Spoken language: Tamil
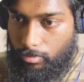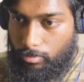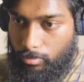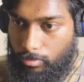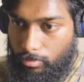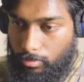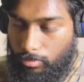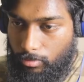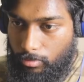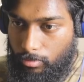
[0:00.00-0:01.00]
இனிமேல்
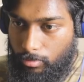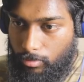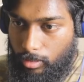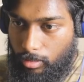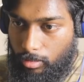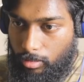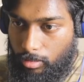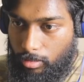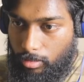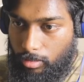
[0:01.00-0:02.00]
அனுபவிக்க முடியுமான்னு
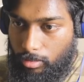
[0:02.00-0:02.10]
தெரியல